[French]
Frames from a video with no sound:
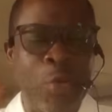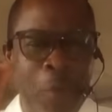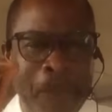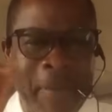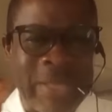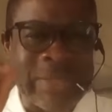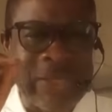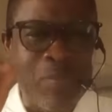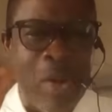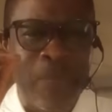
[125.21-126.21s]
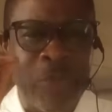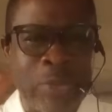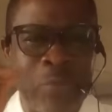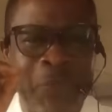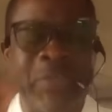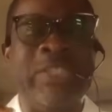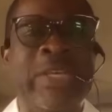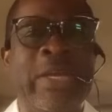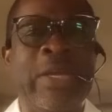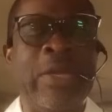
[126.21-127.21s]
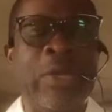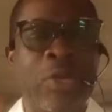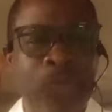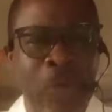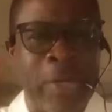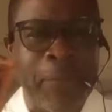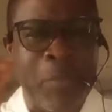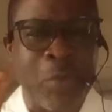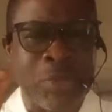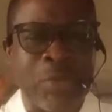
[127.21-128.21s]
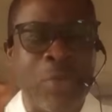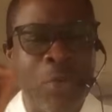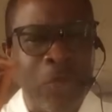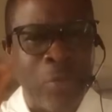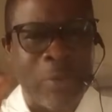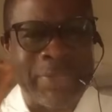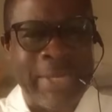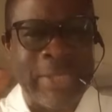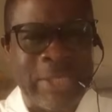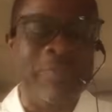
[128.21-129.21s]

le maximum des officiers dans des postes dans cette